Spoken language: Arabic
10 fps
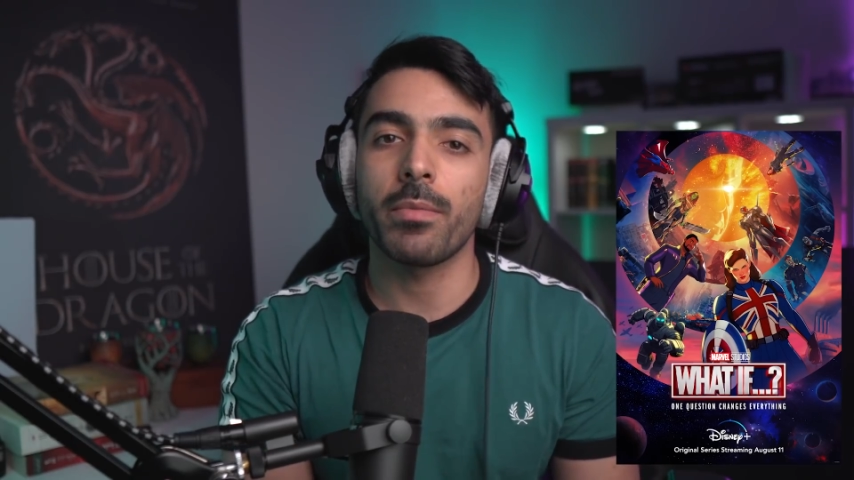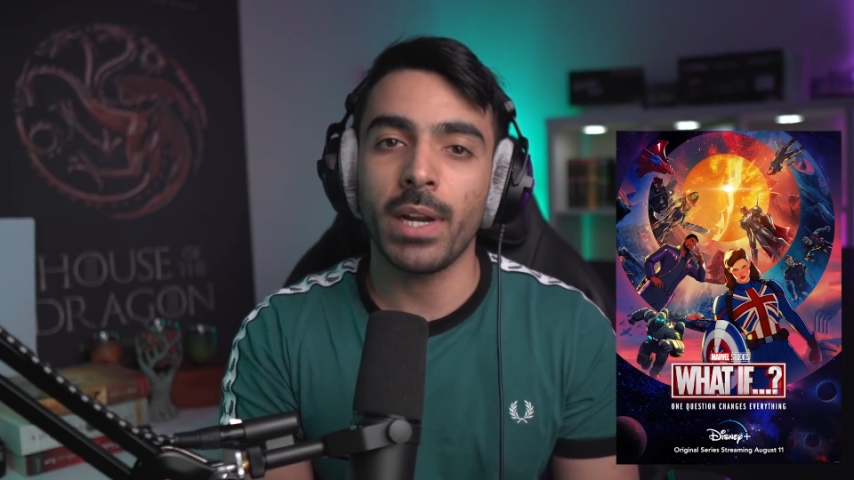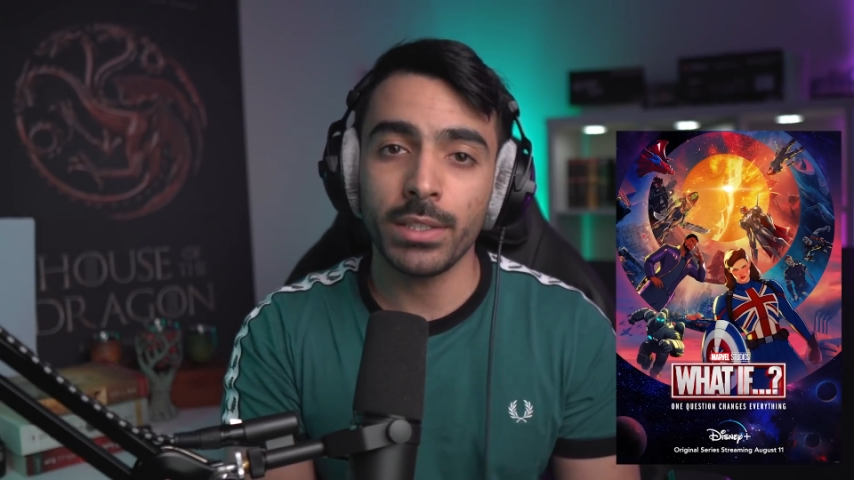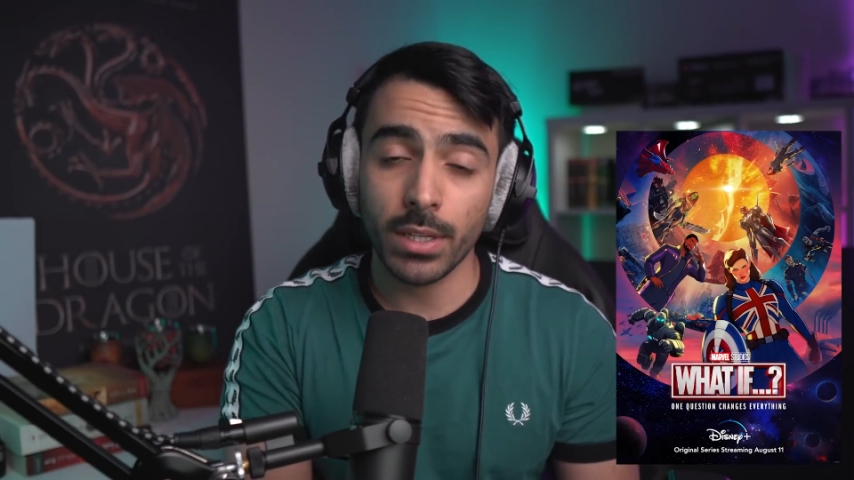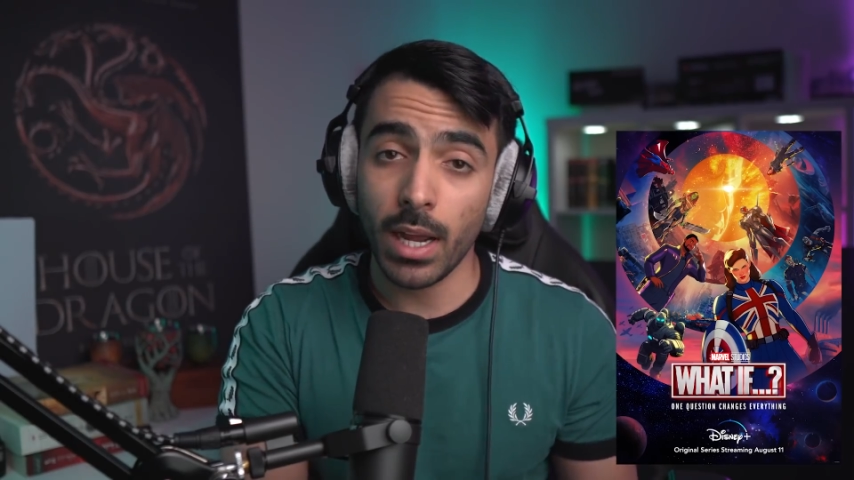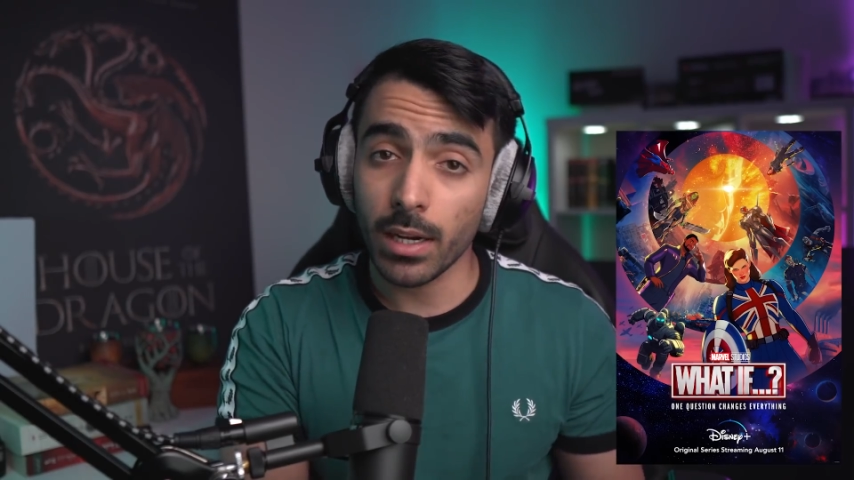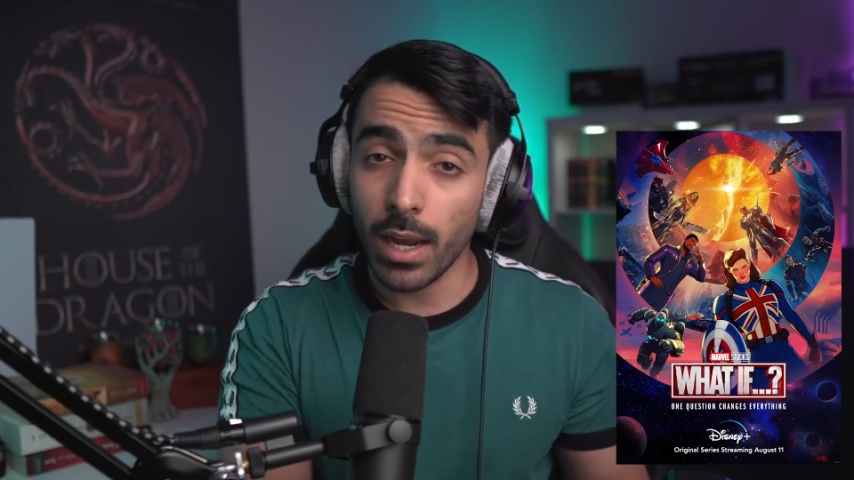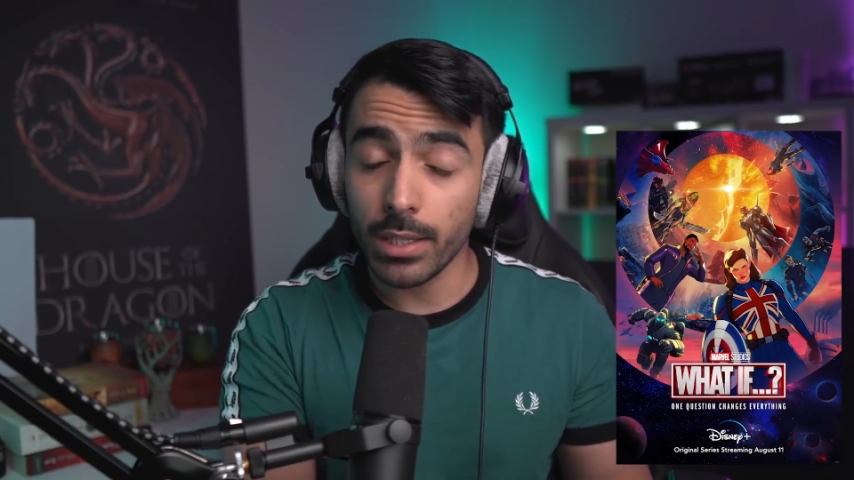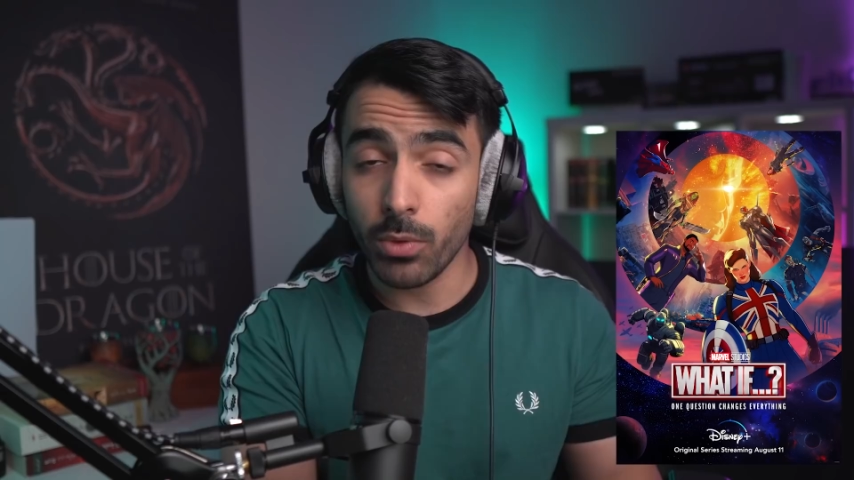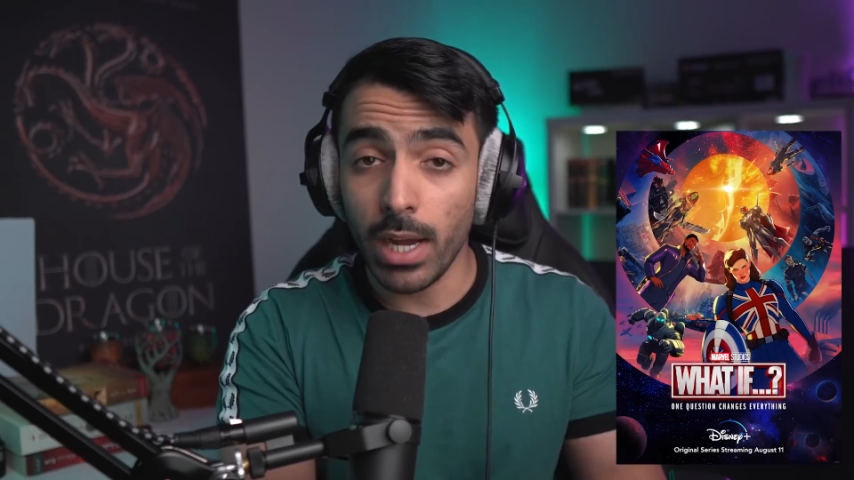من عشر
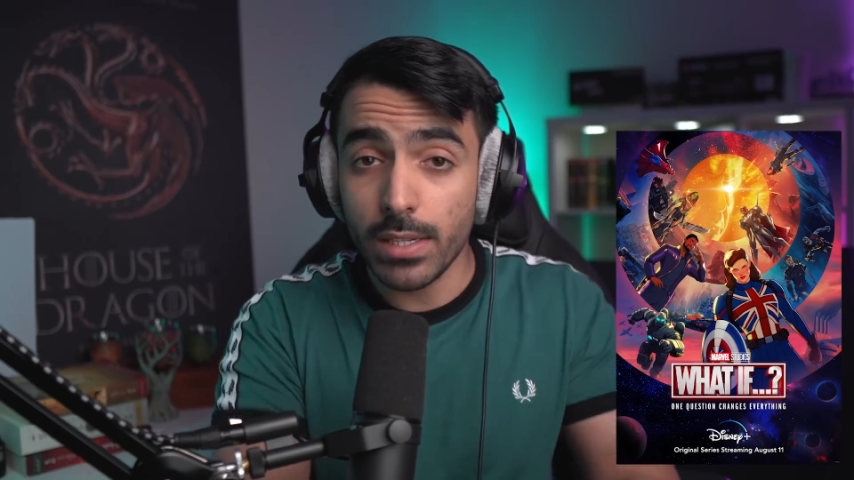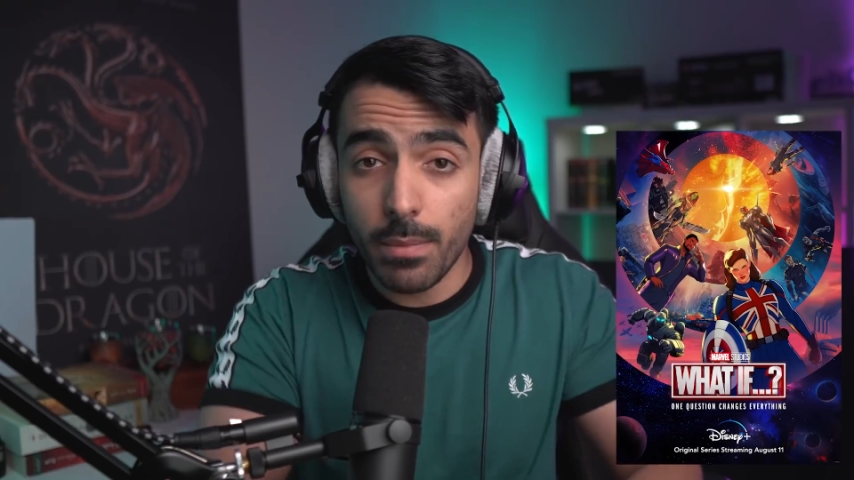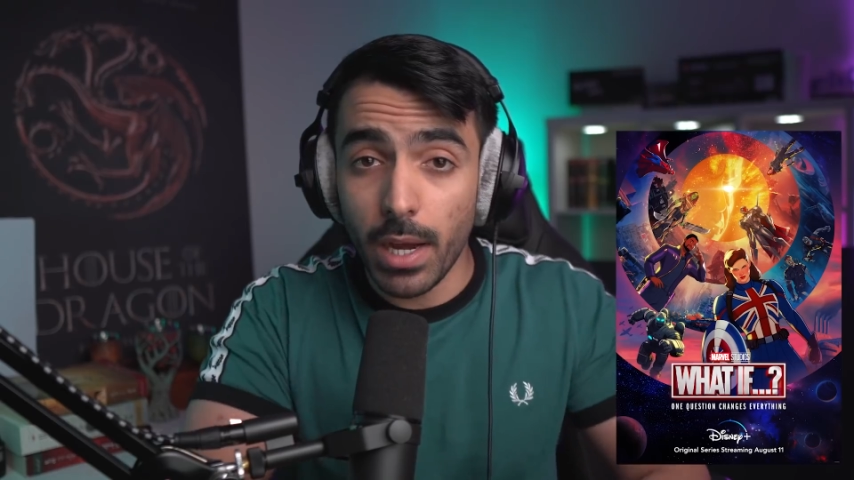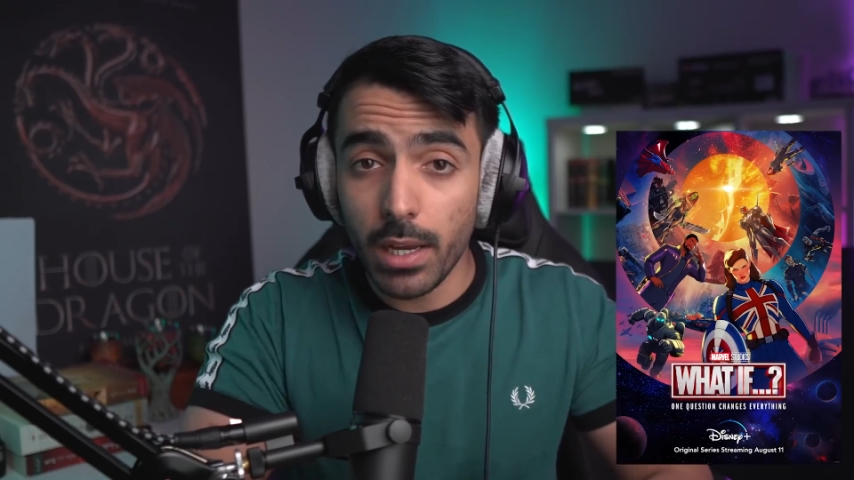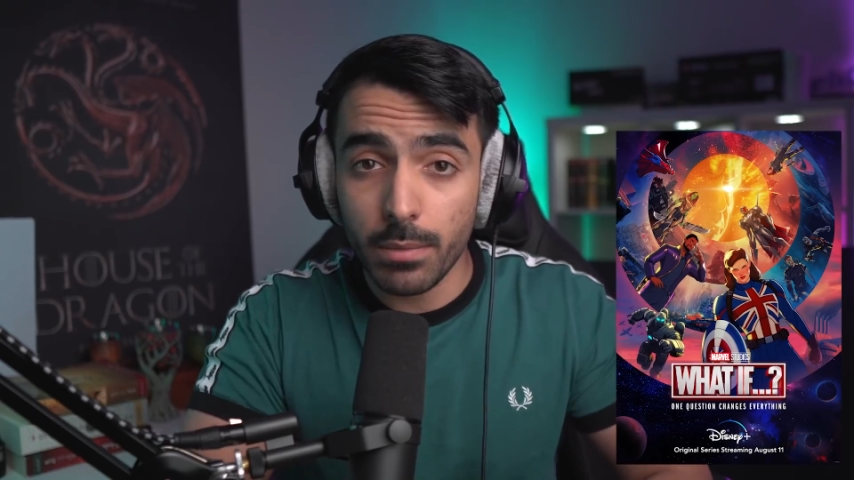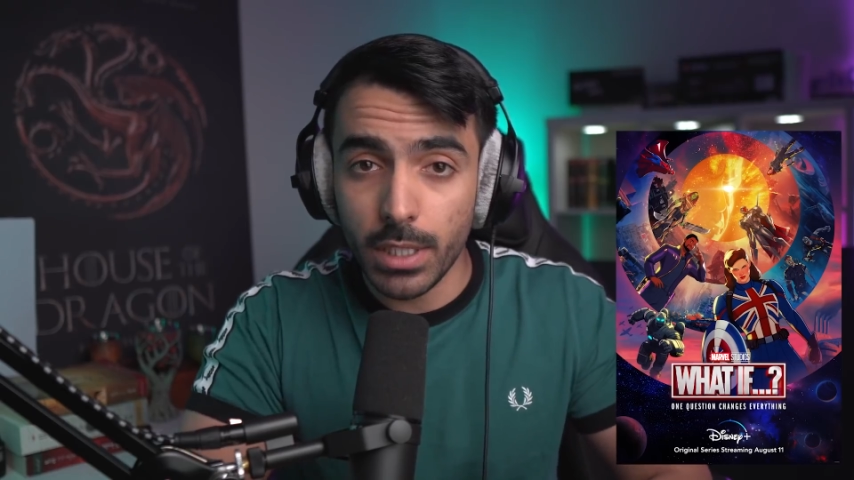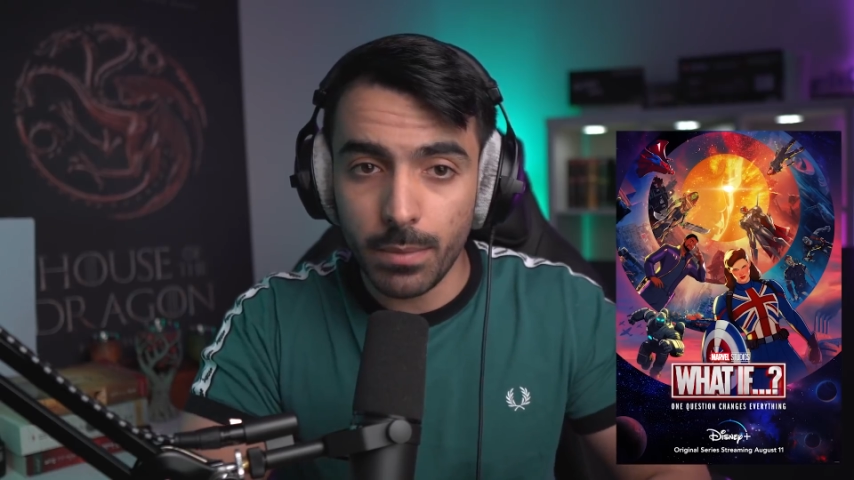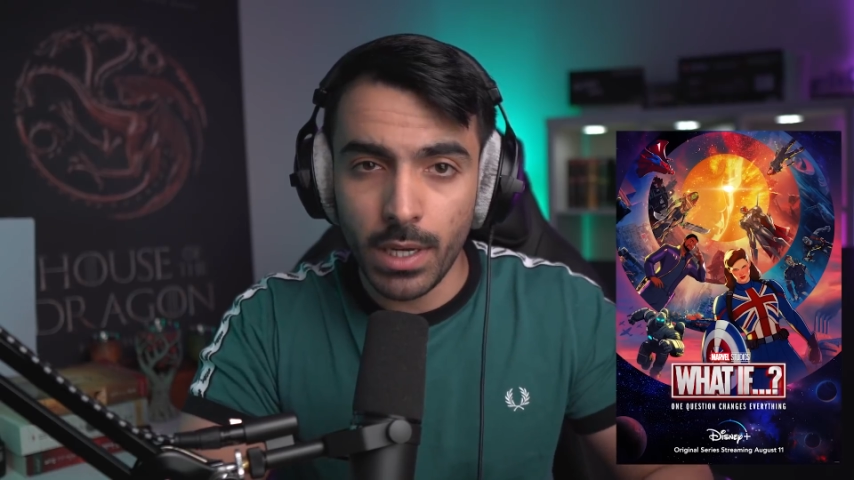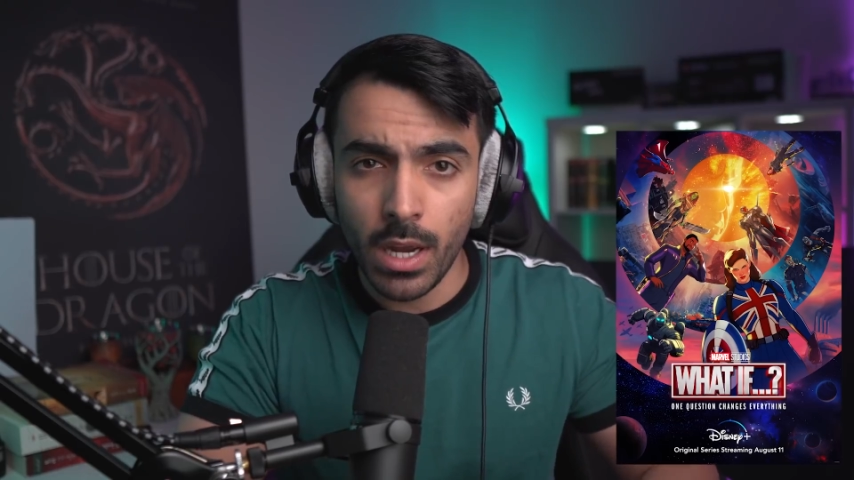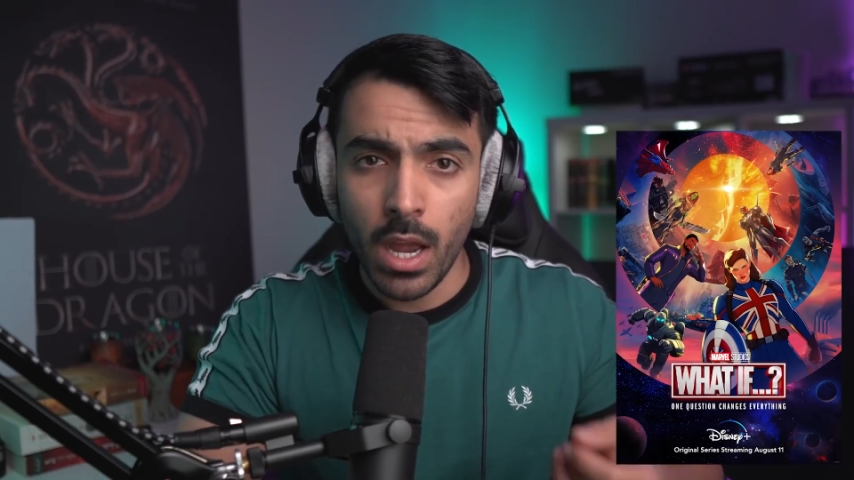حلقات وحسب آي ام دي
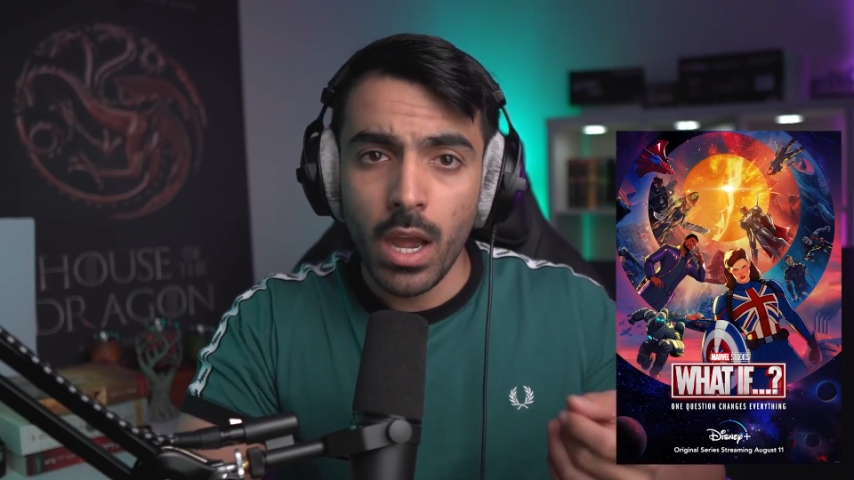بي